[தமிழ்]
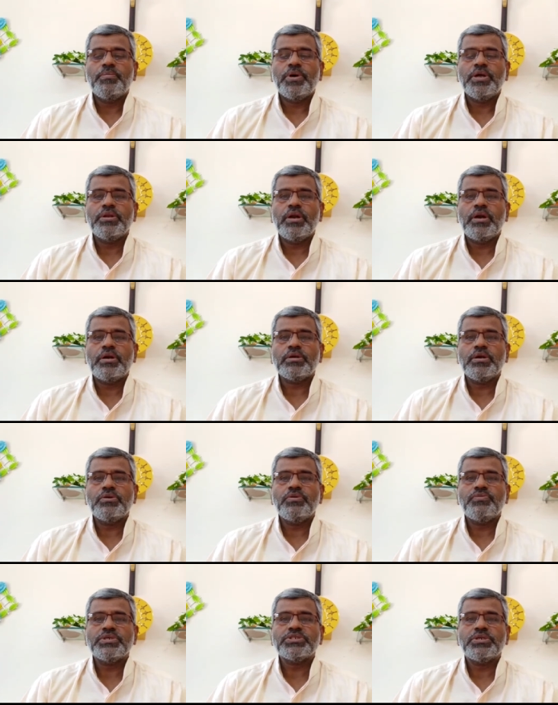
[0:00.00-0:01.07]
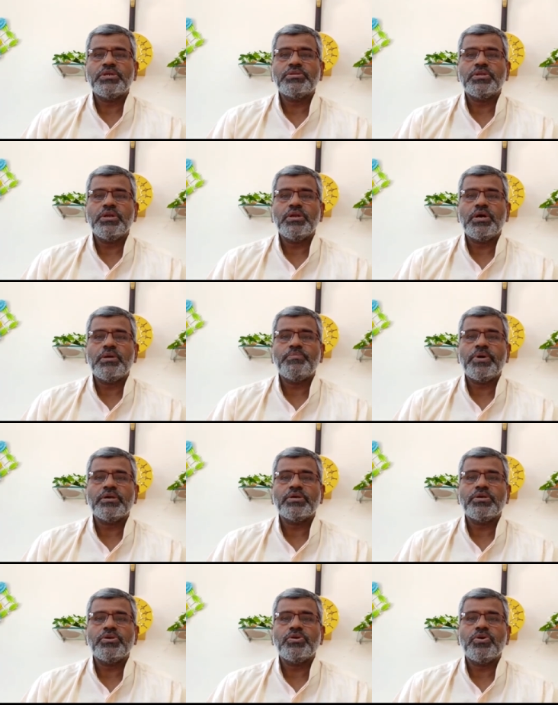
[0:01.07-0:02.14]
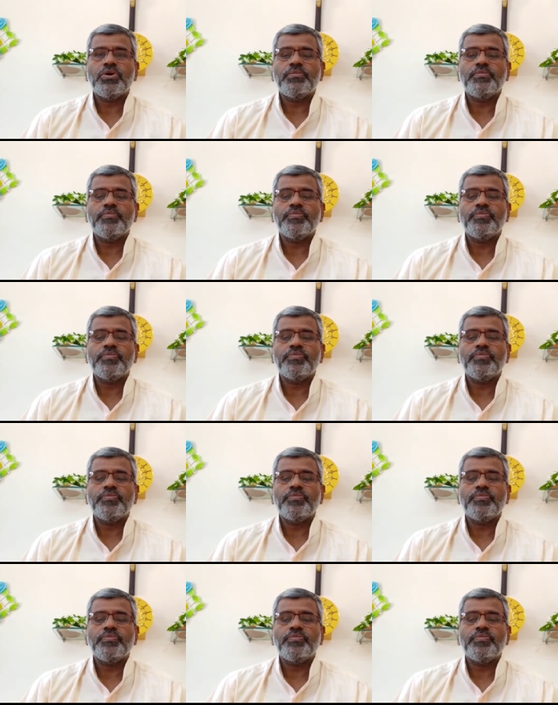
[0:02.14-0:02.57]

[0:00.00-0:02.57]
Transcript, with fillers: பதினான்காவது வசனத்தில் நாம் பார்க்கின்றோம்